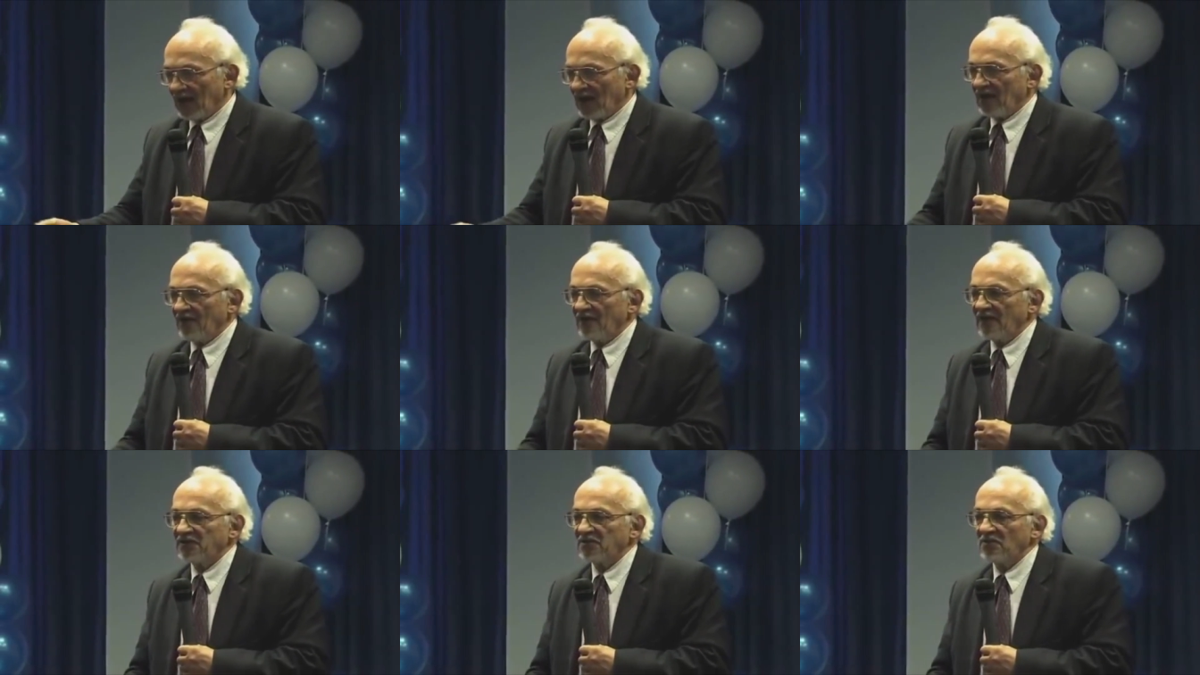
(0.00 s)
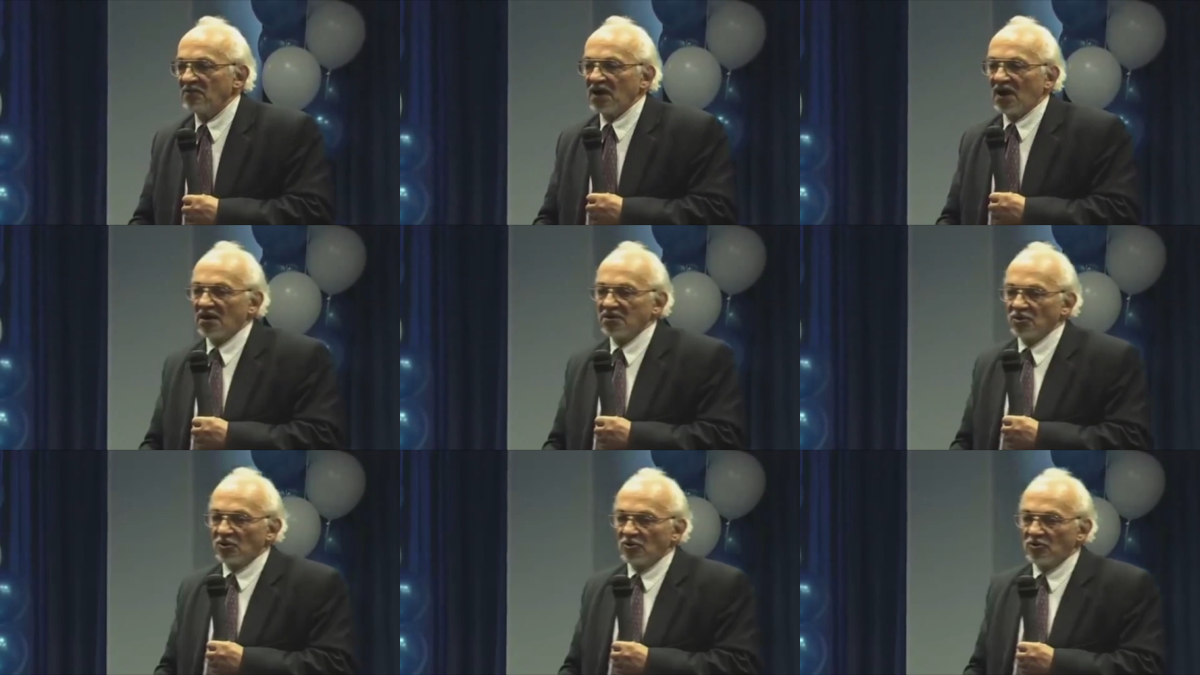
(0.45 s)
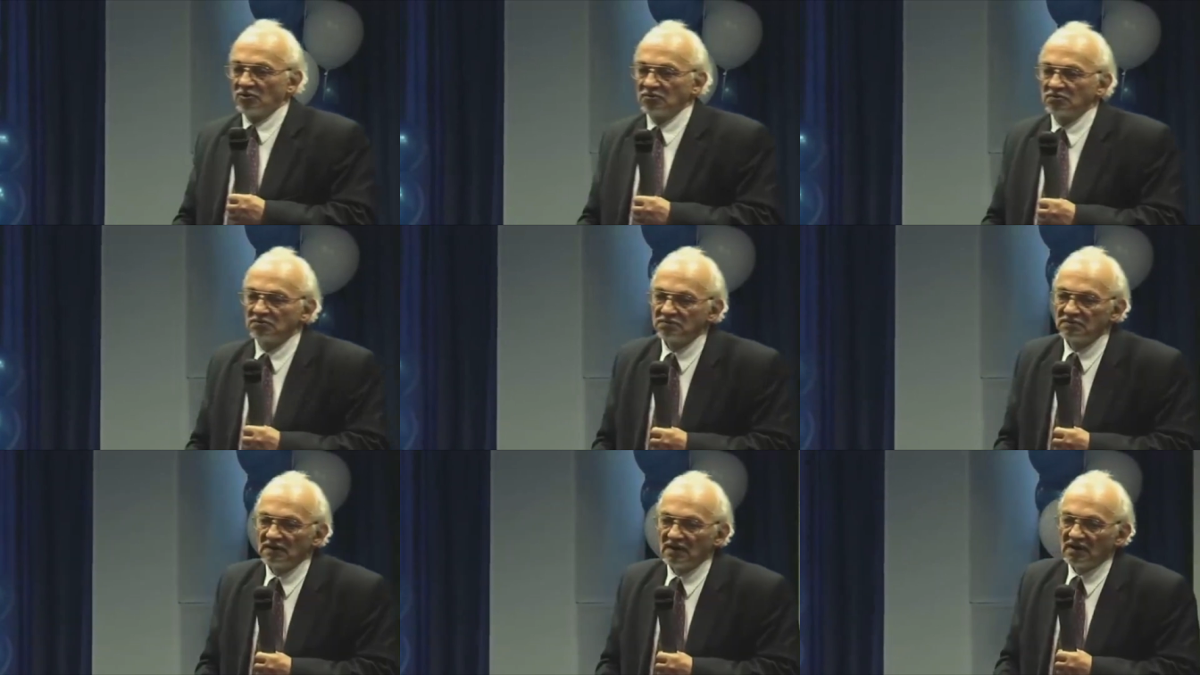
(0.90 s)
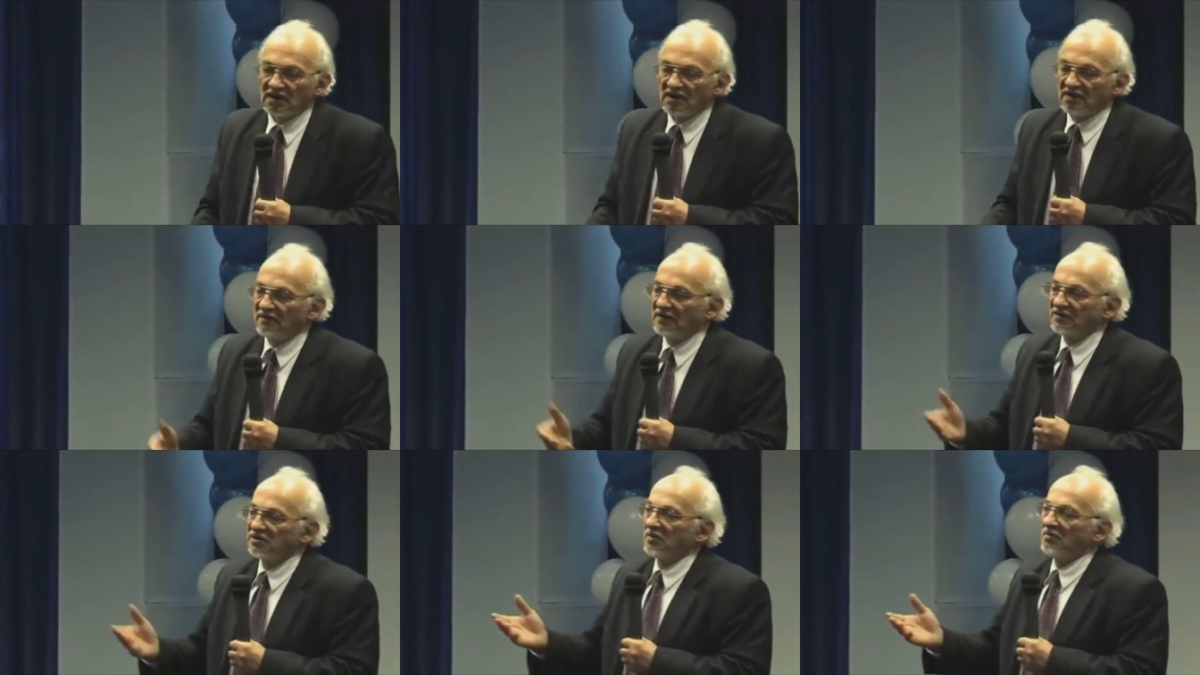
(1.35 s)
и в этом году, и
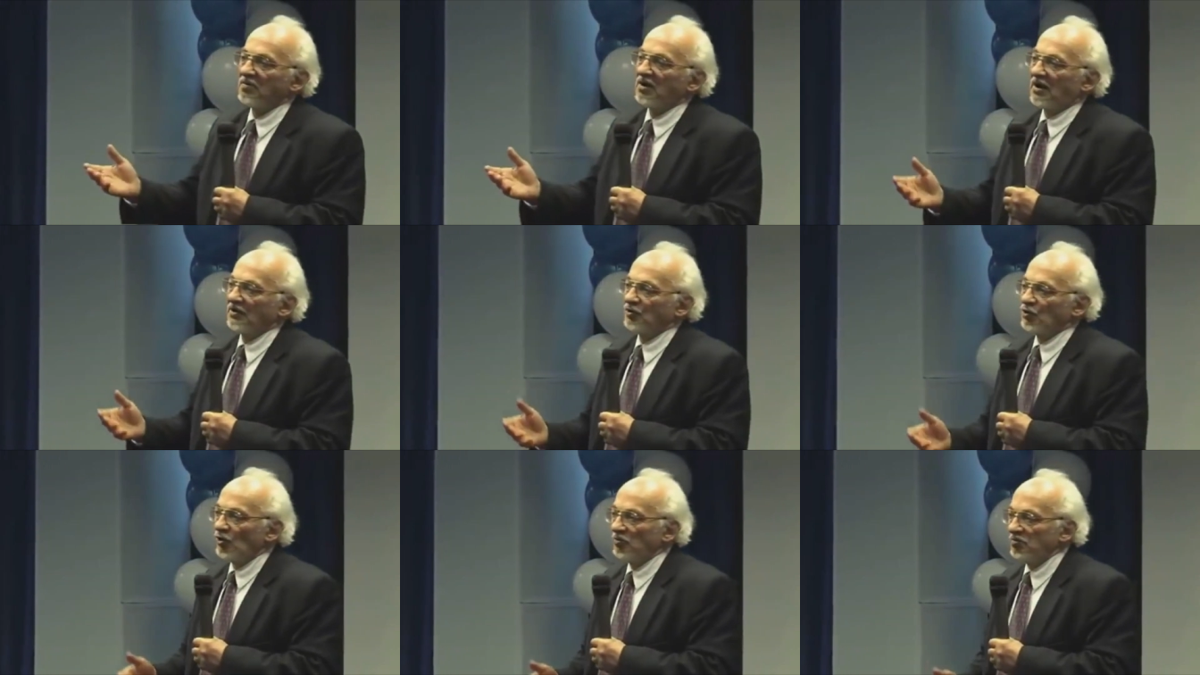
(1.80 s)
в этом году